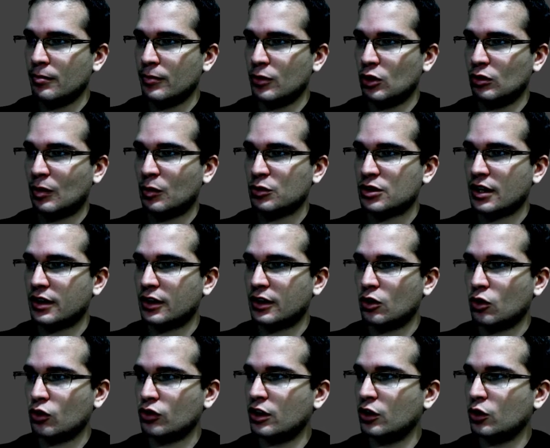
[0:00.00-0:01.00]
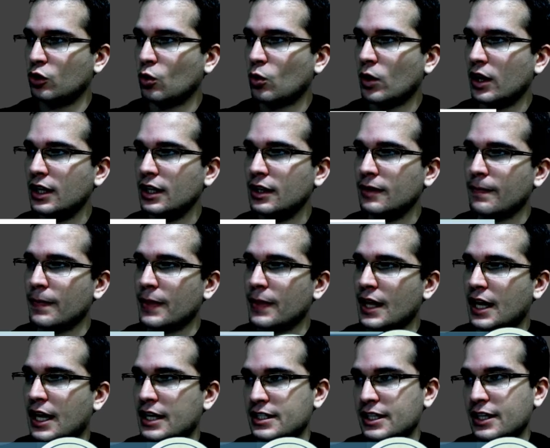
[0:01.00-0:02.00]
pero vamos a hacerlo con el do while,
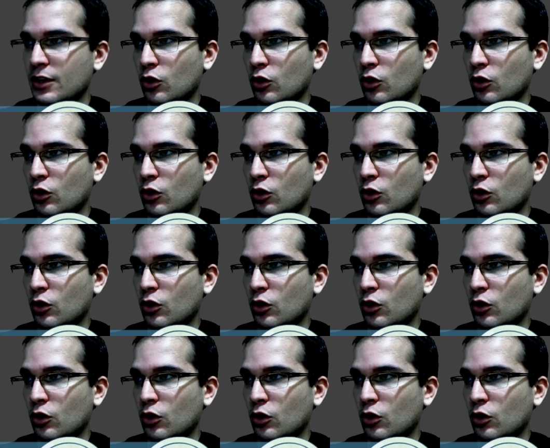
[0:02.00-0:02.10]
así